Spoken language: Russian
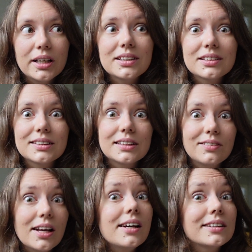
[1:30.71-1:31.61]
это
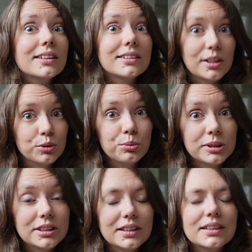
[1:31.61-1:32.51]
заставляет
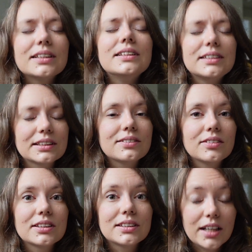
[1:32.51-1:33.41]
задуматься, это,
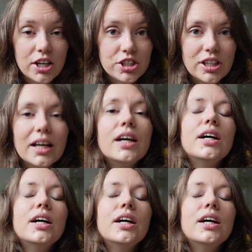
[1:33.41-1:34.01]
естественно, страшно.